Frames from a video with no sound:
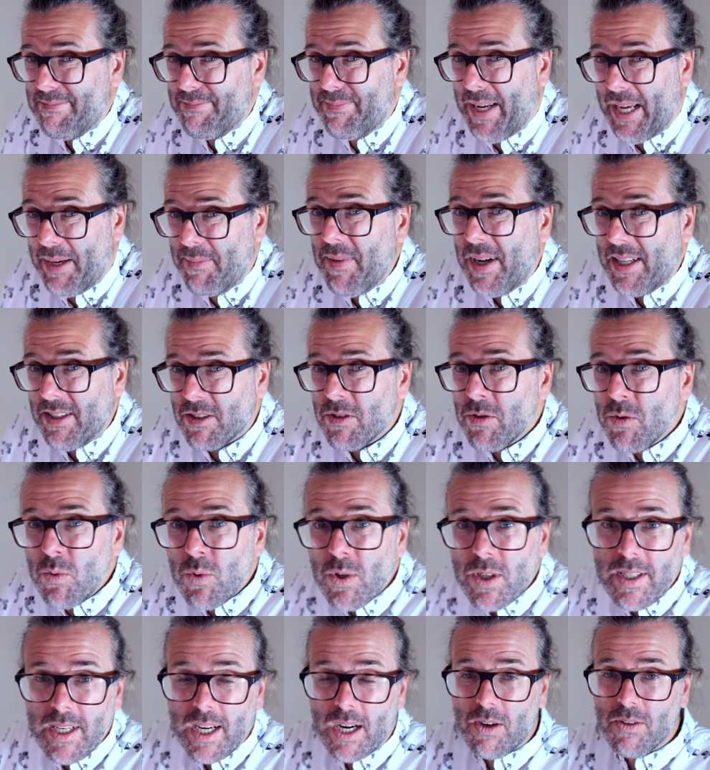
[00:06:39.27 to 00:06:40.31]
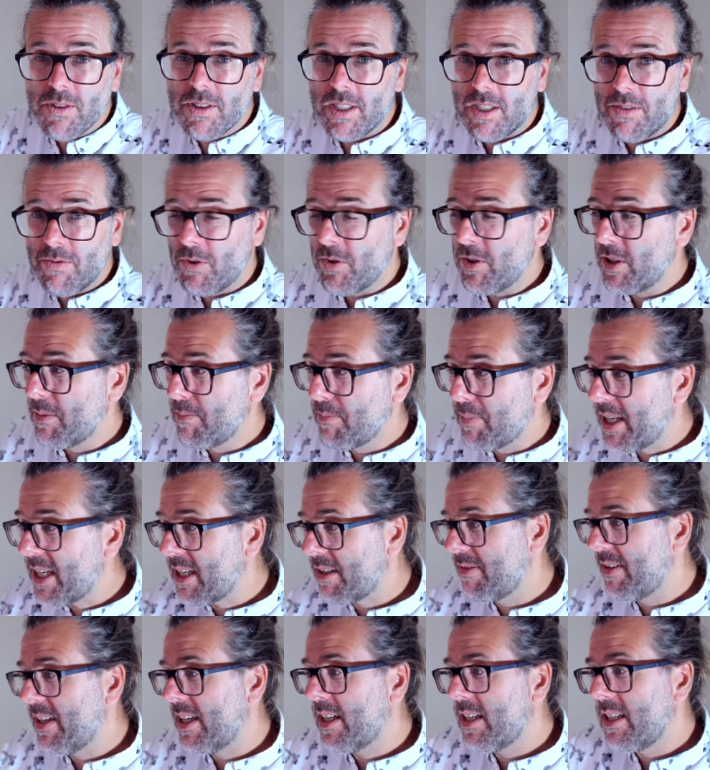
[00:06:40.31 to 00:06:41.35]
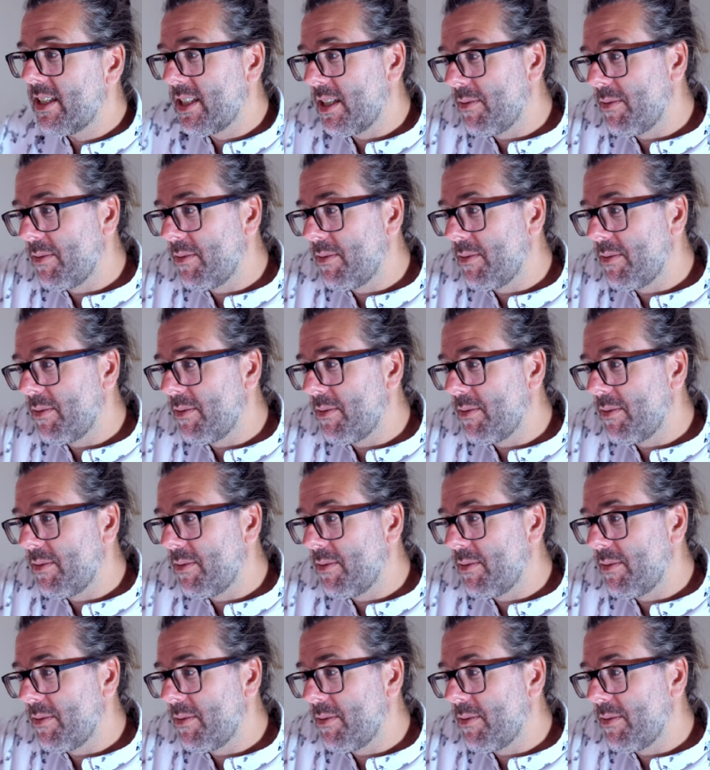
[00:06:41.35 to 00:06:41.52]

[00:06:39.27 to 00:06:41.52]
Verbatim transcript: Bleiben also nur die außergewöhnlichen Blickwinkel,